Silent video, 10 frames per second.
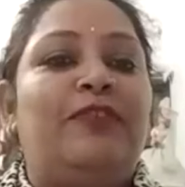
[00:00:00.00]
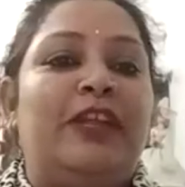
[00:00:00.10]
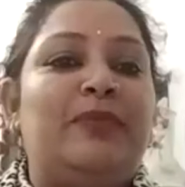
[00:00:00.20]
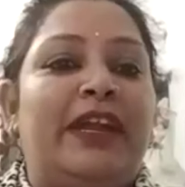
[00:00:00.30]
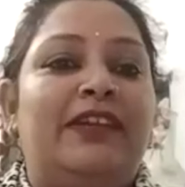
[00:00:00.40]
फ्री
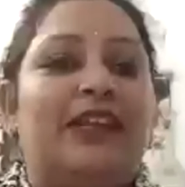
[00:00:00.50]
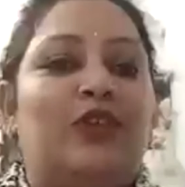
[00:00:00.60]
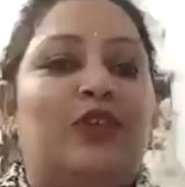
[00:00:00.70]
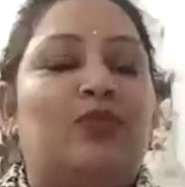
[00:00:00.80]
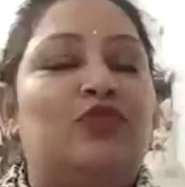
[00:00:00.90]
माइंड
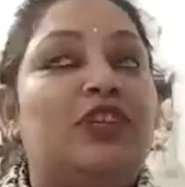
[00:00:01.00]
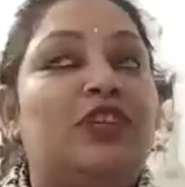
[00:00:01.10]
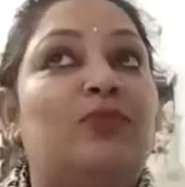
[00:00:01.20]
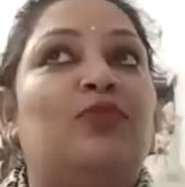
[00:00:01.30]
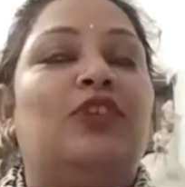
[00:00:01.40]
रहते हैं और मुझे
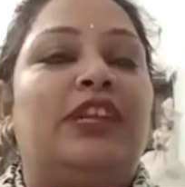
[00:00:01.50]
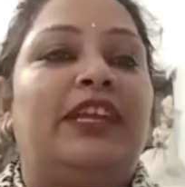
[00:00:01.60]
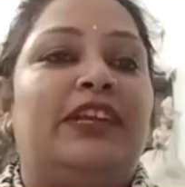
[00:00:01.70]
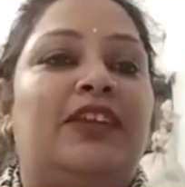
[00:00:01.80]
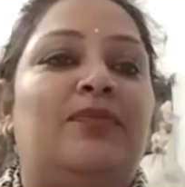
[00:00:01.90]
बोल रहे
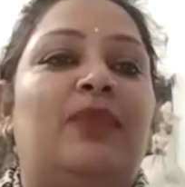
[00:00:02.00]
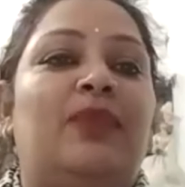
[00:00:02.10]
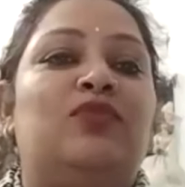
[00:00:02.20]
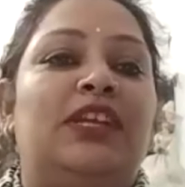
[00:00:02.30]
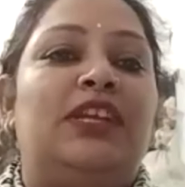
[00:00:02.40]
हैं कि मैं
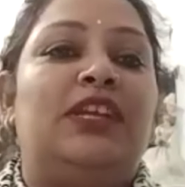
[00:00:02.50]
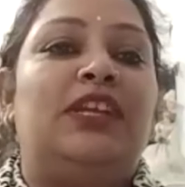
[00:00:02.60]
मुझे लग